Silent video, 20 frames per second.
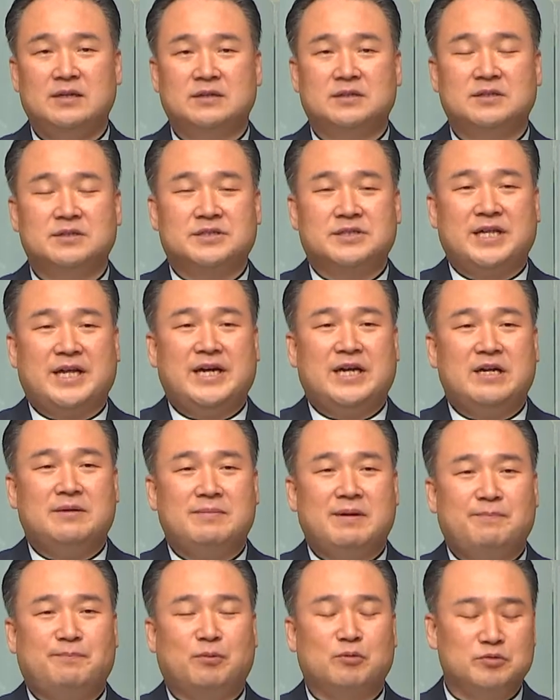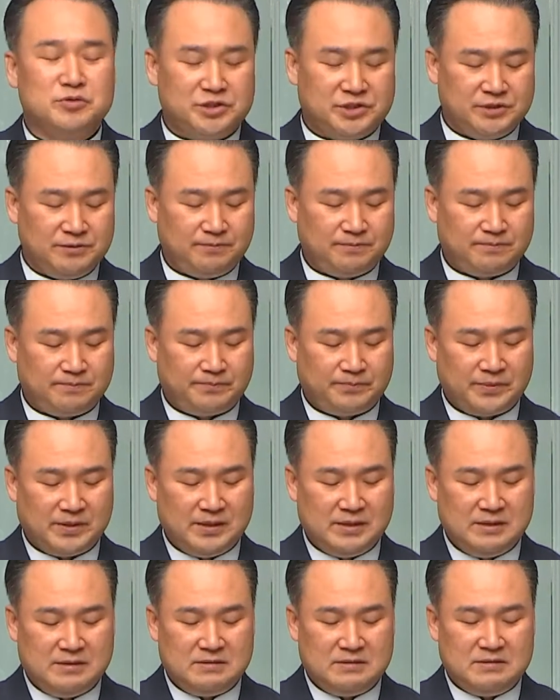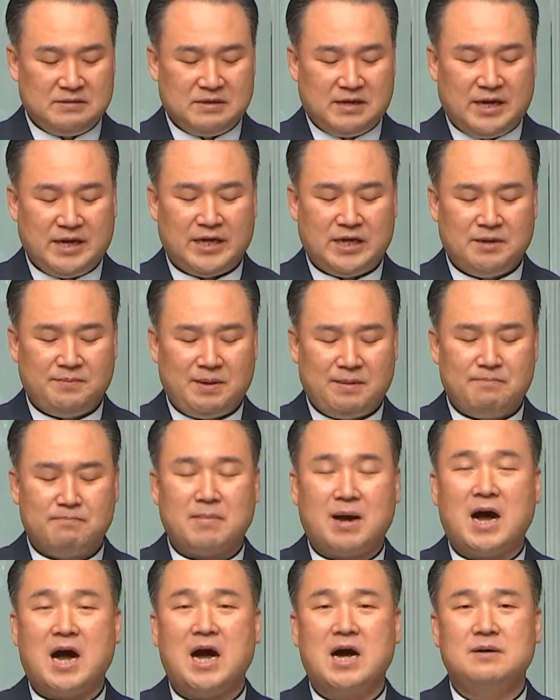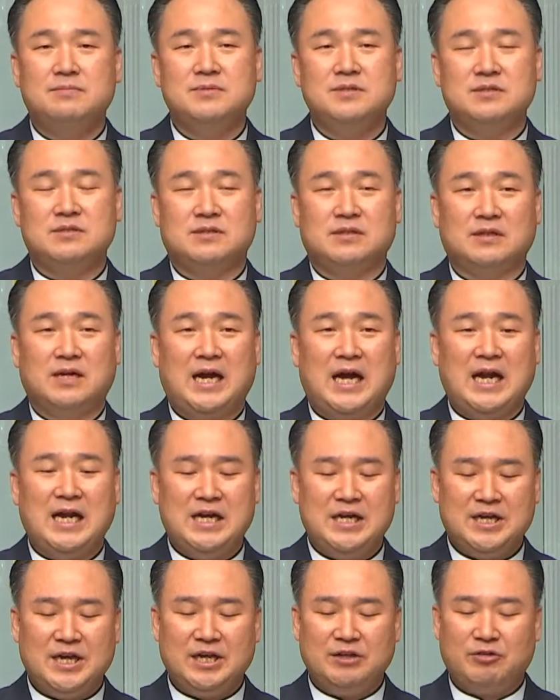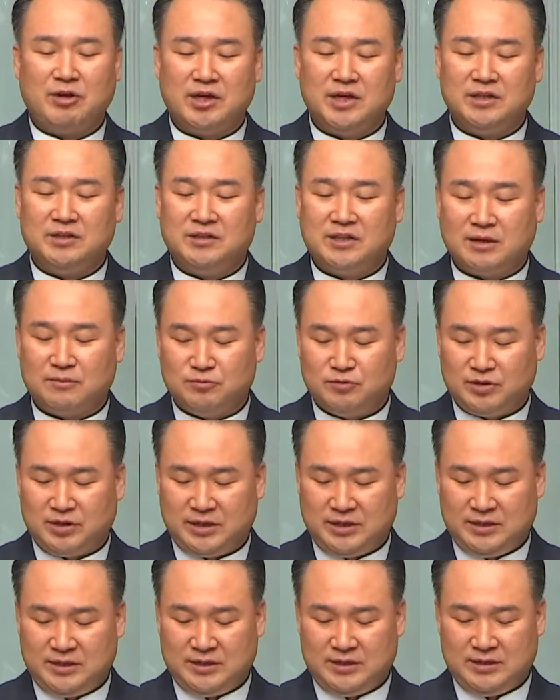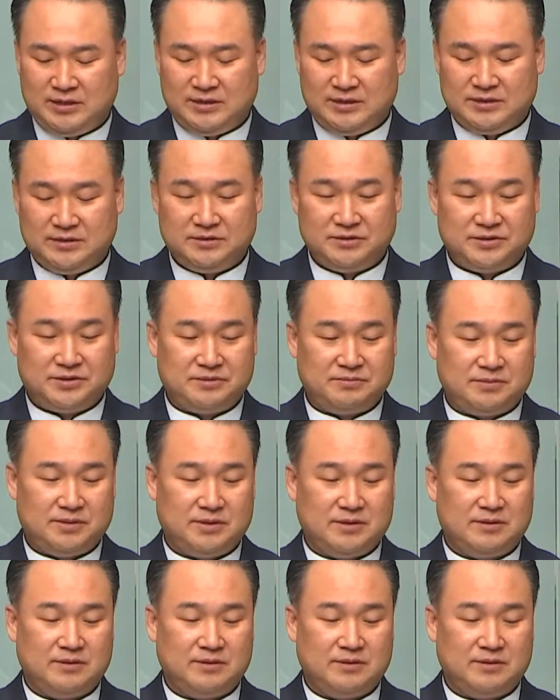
그것은 하나님의 본심, 하나님의 마음을 알게 되기 때문에 그렇습니다.